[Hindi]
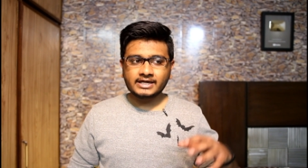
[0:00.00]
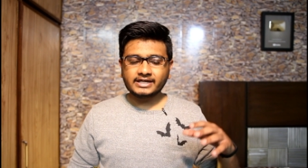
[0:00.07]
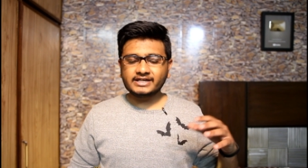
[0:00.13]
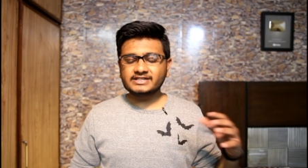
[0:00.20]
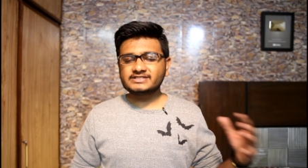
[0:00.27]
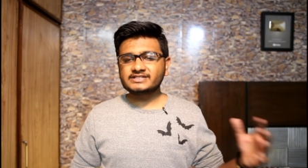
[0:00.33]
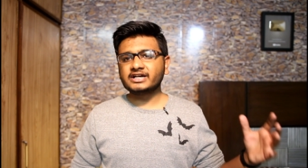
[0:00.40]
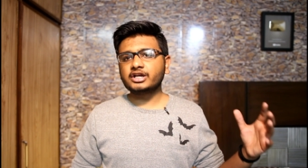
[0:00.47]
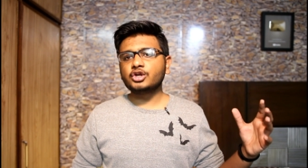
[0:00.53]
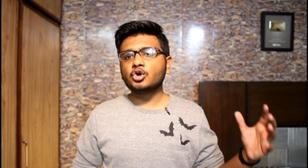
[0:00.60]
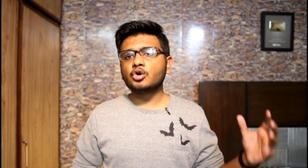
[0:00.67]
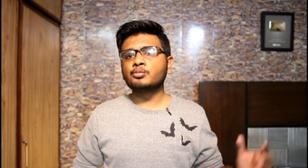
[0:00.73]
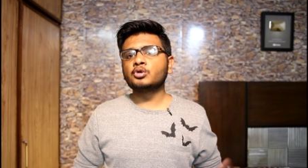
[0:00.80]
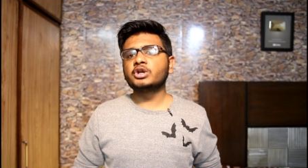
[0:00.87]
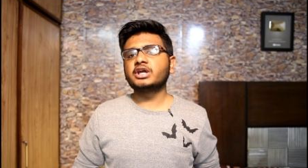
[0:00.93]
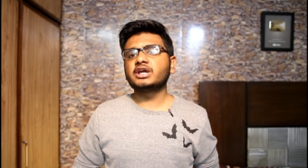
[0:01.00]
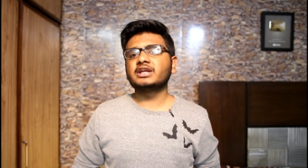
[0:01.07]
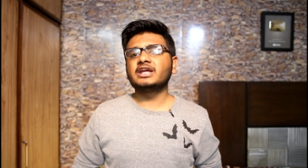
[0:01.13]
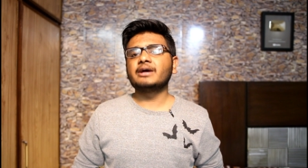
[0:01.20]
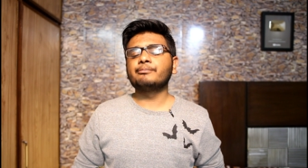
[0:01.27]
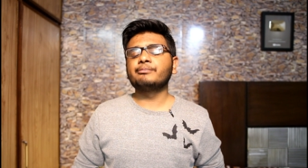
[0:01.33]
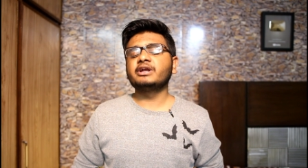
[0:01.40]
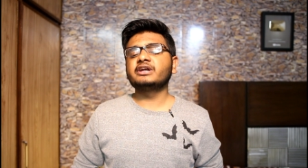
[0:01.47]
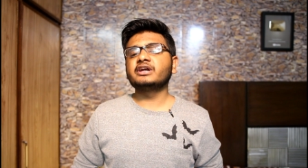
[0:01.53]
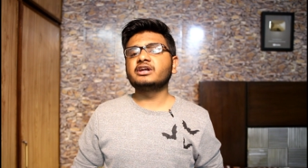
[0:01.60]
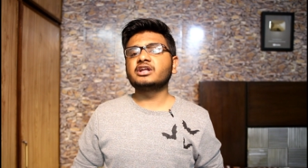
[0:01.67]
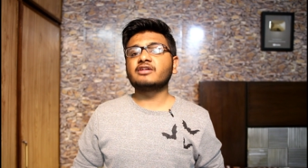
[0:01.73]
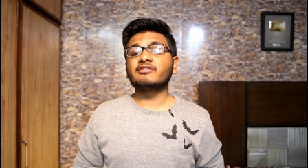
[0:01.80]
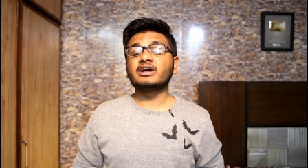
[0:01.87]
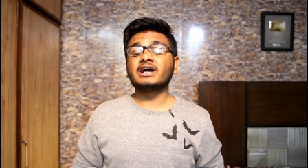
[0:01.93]
रिसेंटली ओप्पो ने एक नया पेटेंट
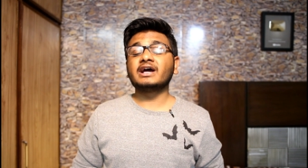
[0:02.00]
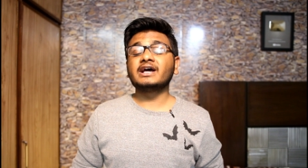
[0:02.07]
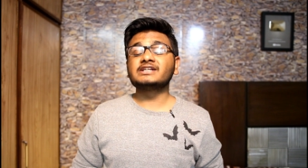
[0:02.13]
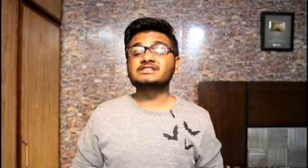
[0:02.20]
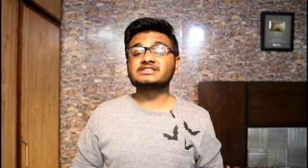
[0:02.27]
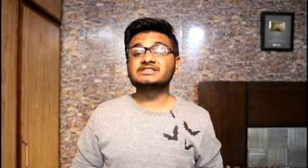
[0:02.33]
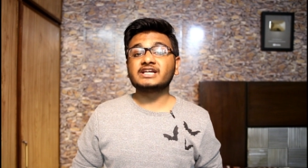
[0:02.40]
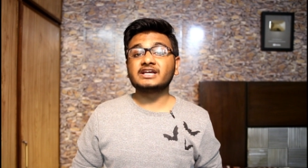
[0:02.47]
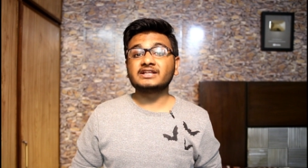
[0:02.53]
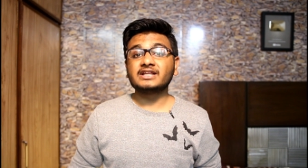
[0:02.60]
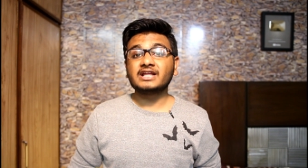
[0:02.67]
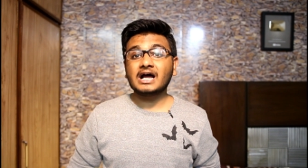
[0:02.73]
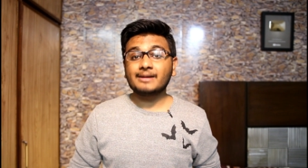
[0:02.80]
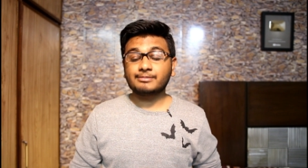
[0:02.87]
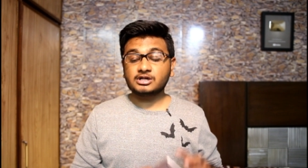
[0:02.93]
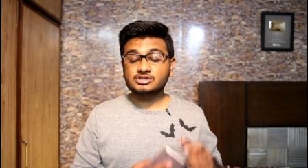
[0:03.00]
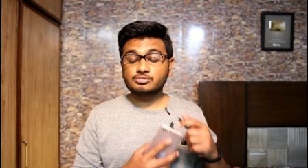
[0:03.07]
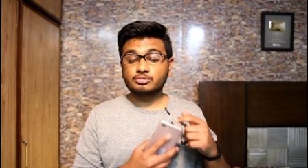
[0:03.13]
करवाया है जिसके अंदर आपका जो